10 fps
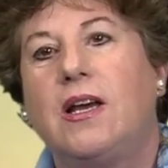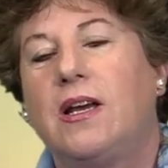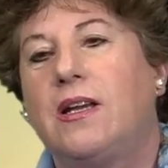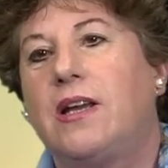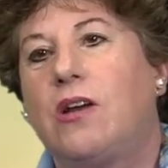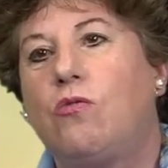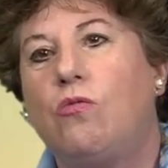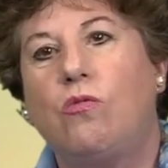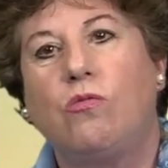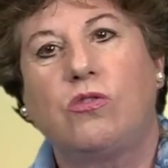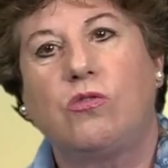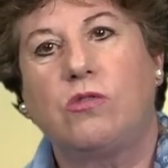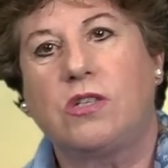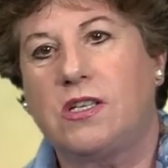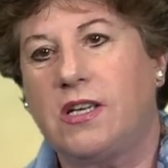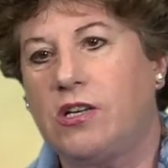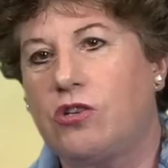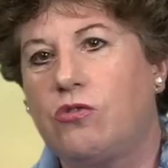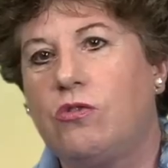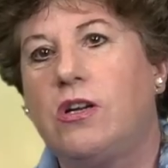Äh, der Guru sucht sich seine
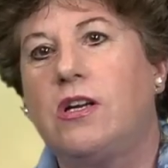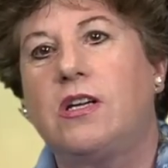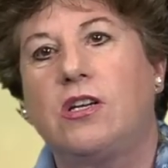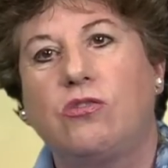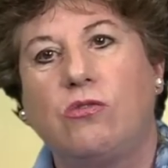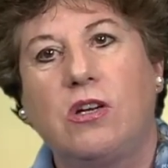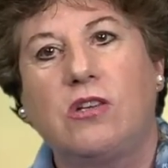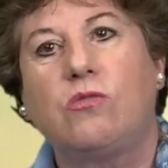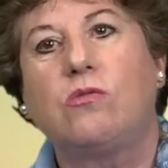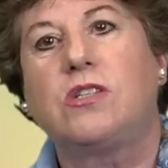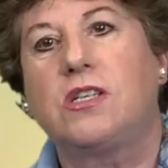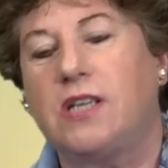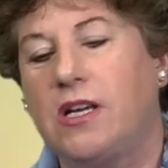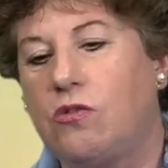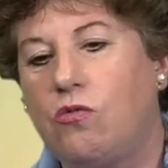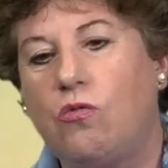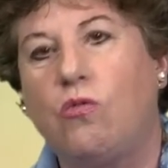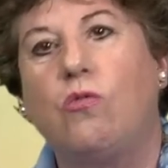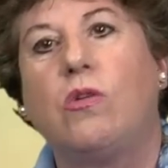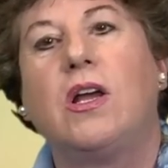Schüler, der Schüler sucht sich seinen
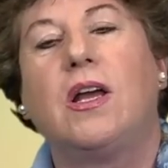Guru.